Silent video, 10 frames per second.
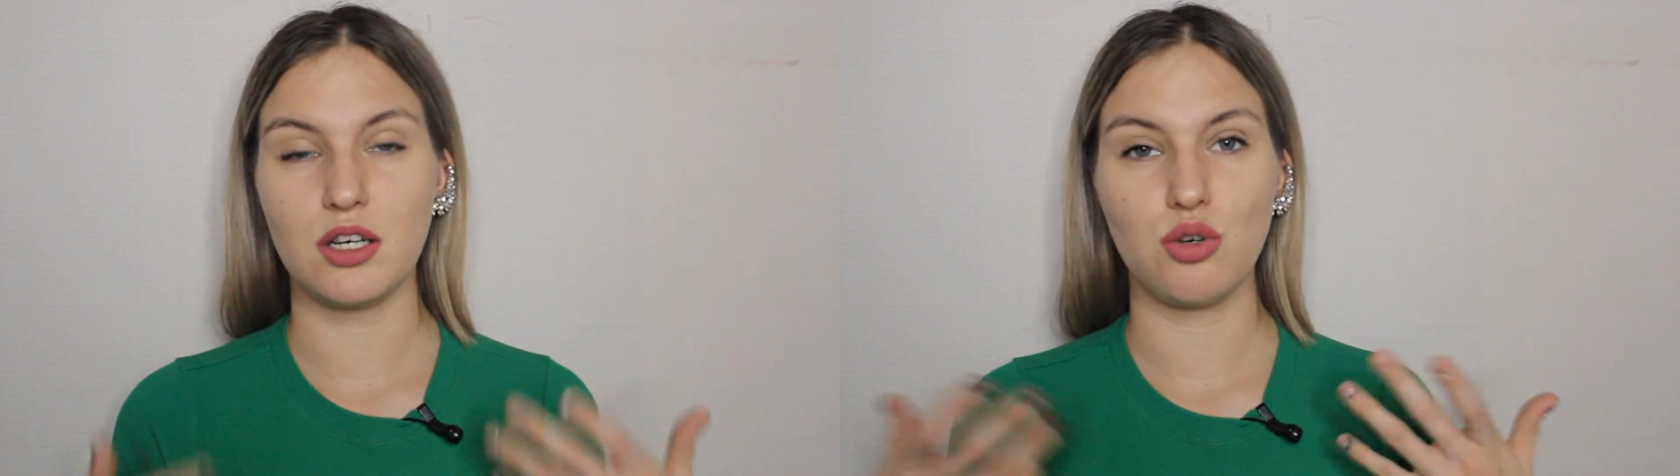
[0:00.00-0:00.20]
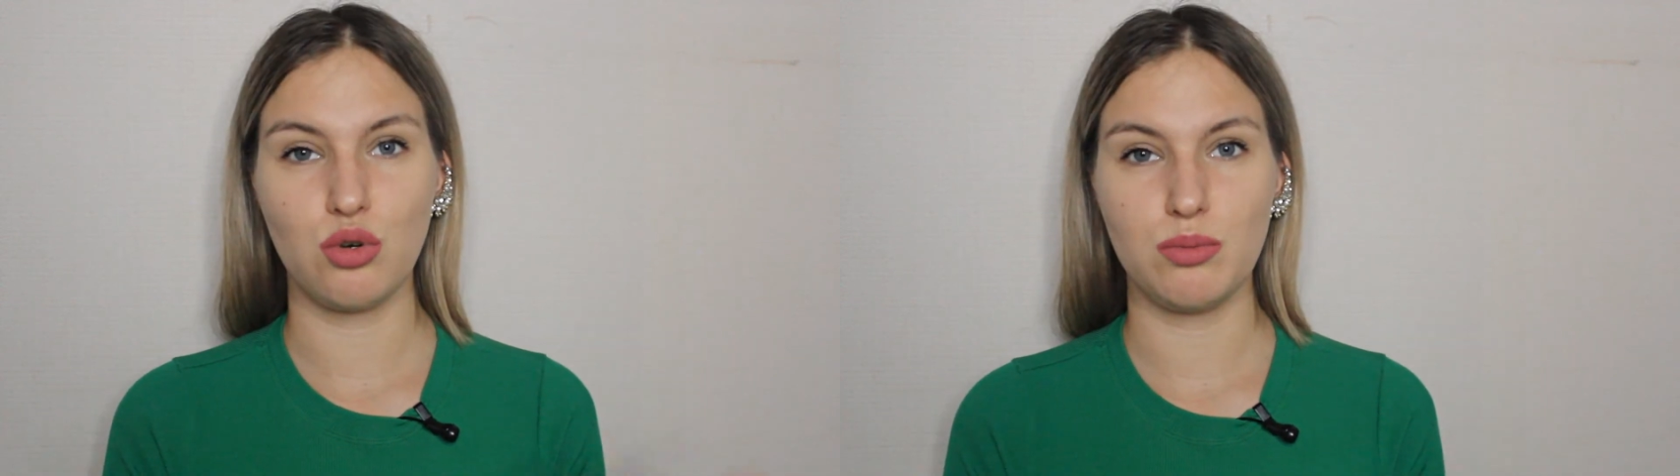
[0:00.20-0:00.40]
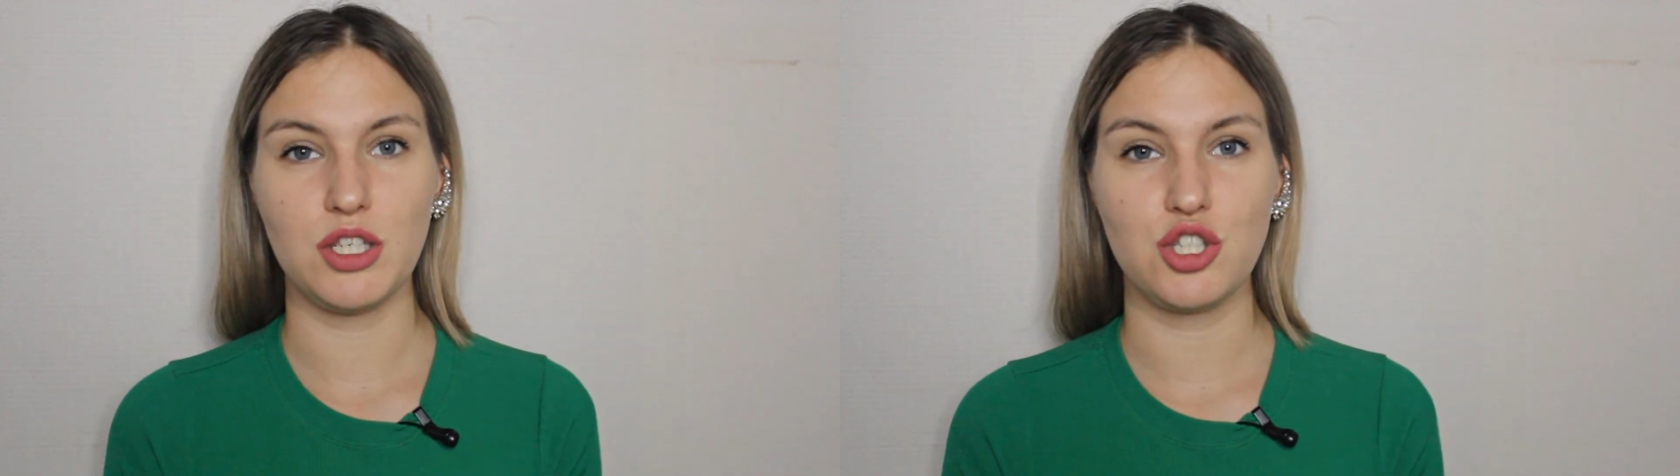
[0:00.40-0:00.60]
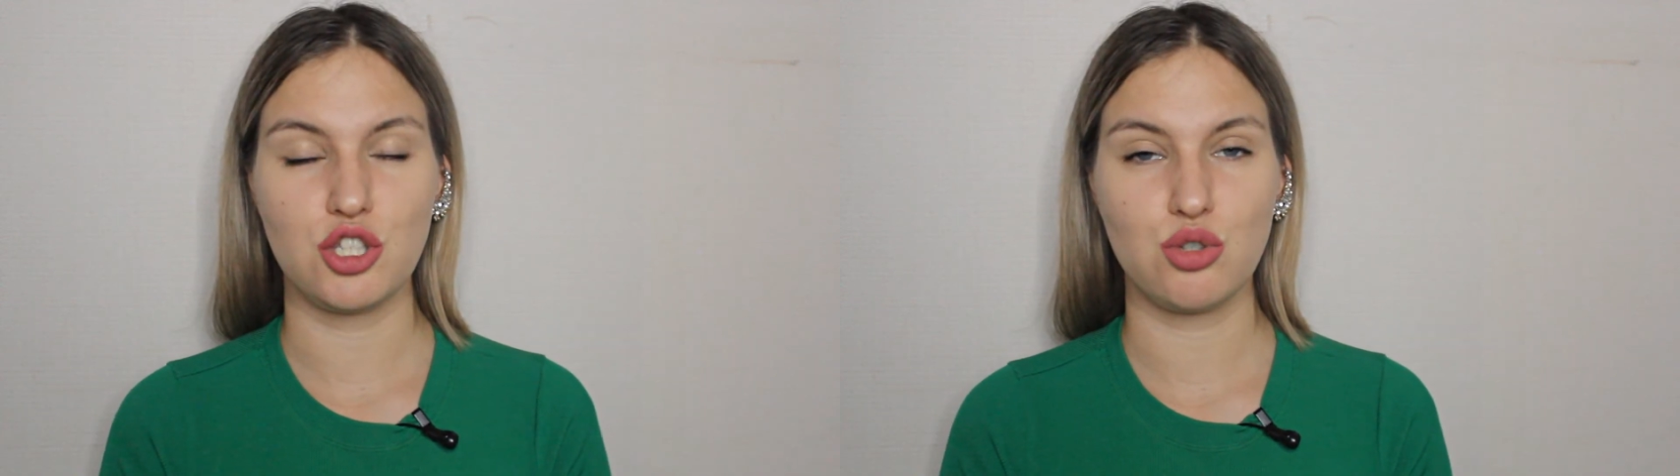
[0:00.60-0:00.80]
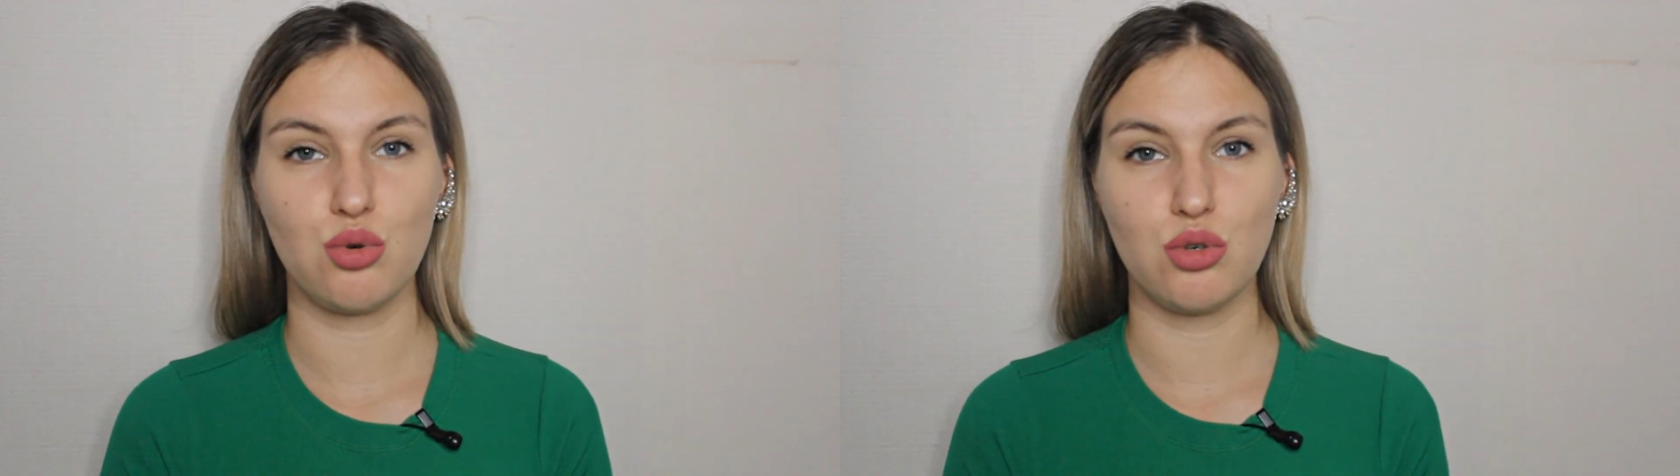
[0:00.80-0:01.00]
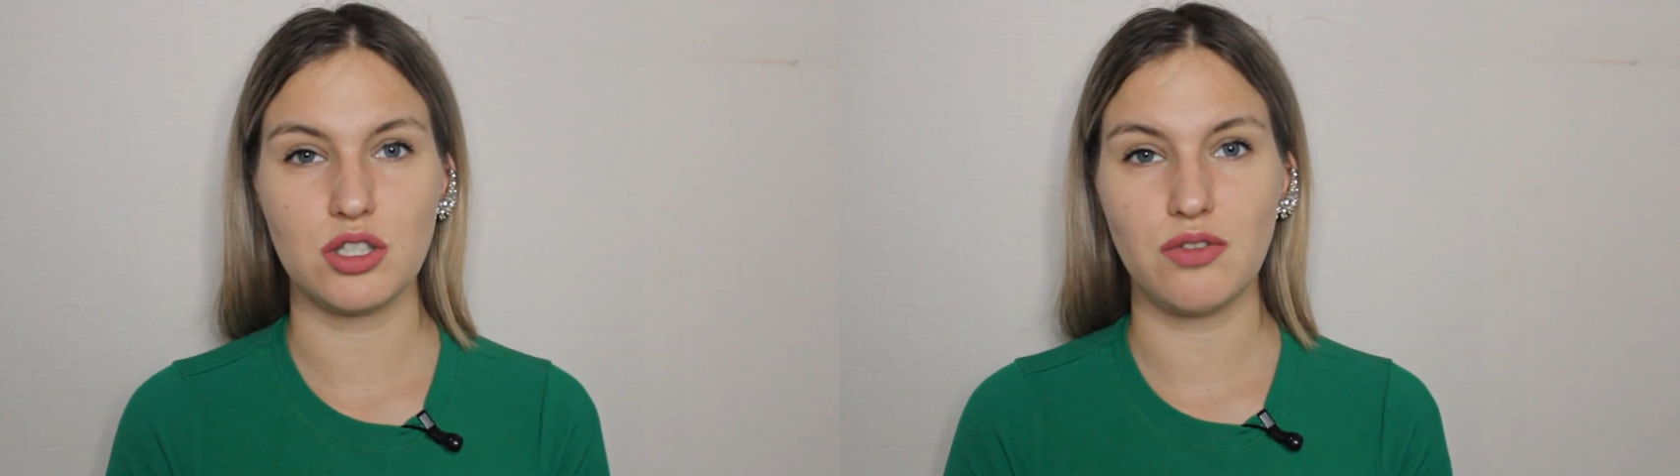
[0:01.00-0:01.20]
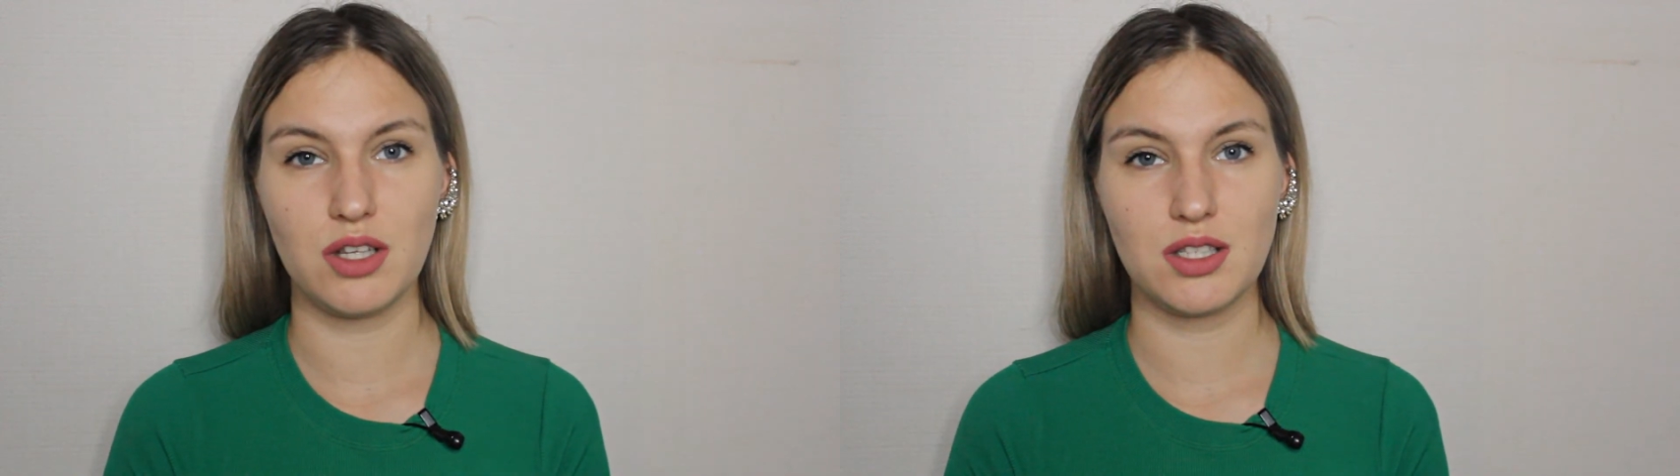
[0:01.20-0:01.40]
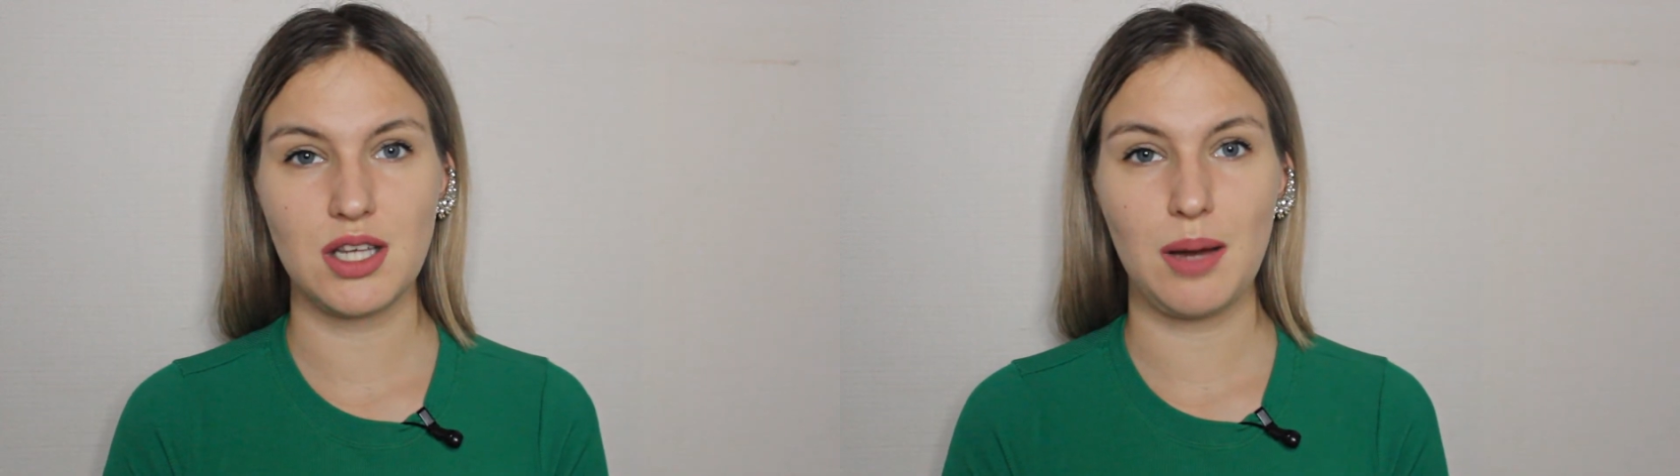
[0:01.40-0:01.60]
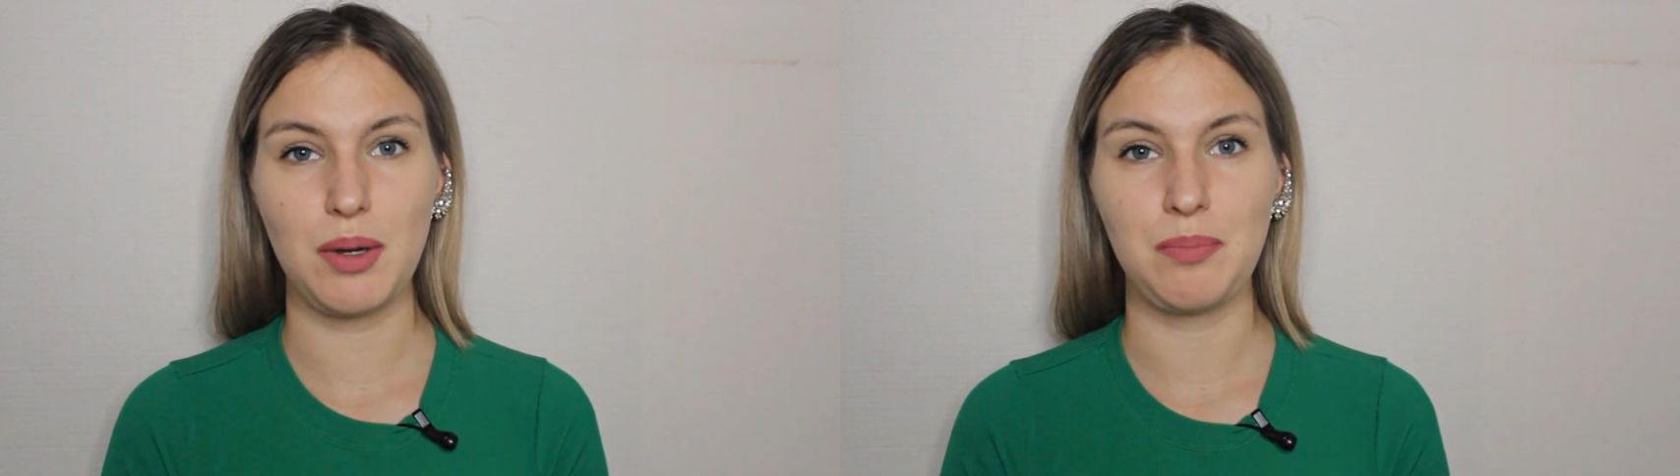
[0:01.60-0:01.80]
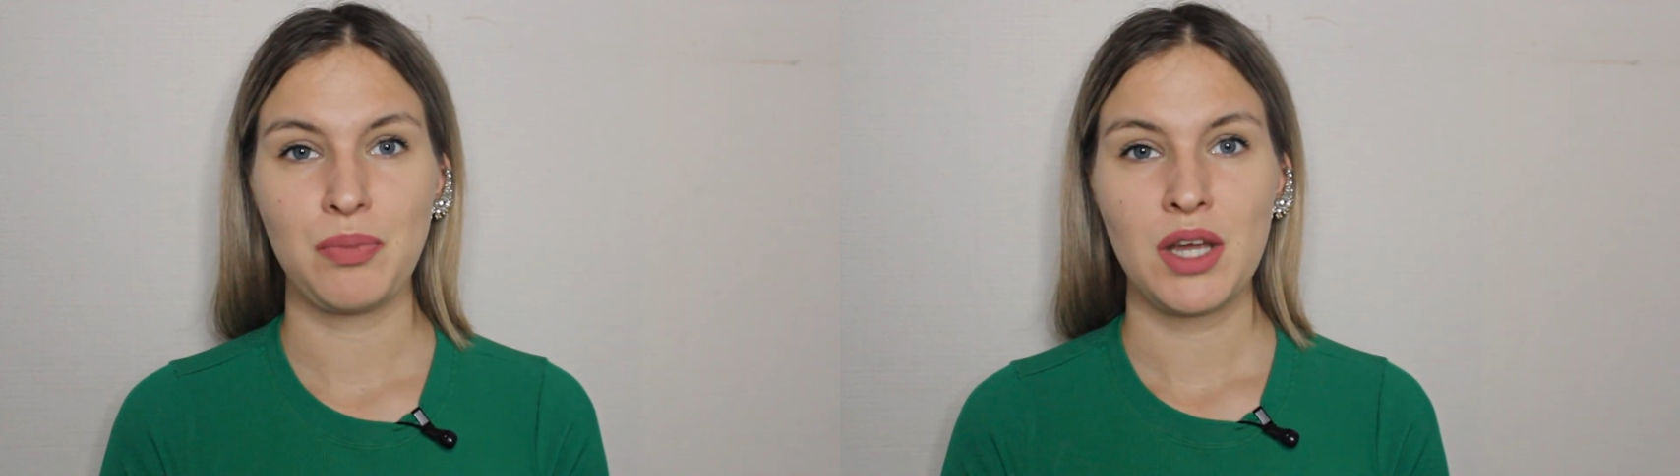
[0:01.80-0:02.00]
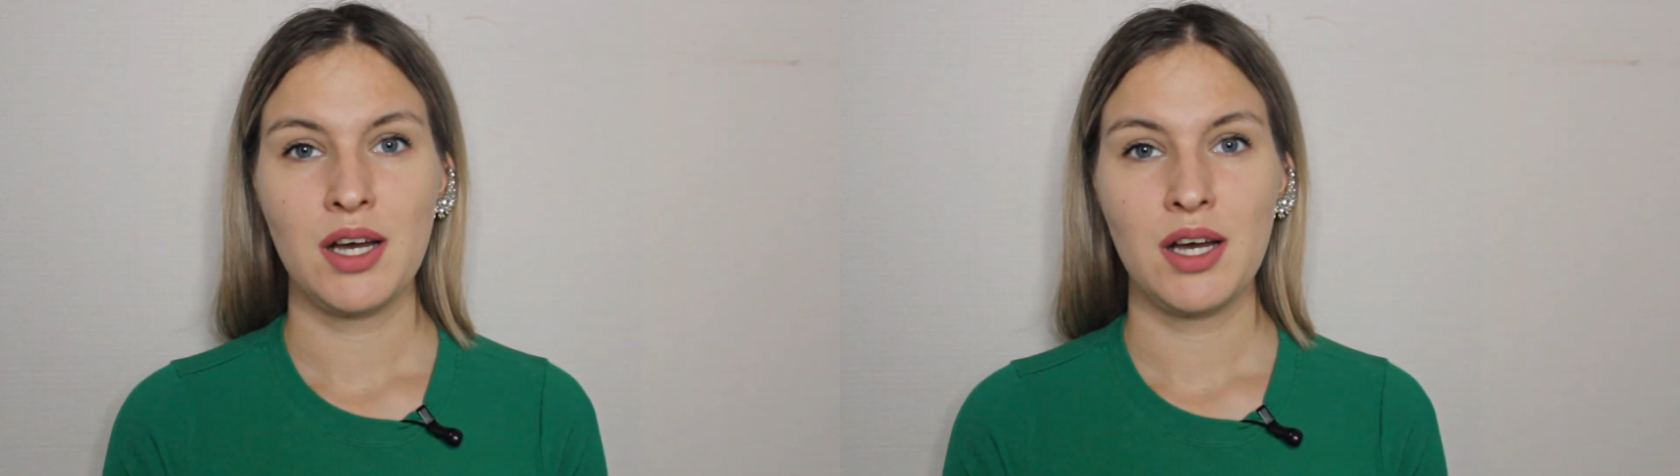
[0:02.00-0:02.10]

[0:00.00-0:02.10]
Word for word: какой у меня сейчас уход за волосами.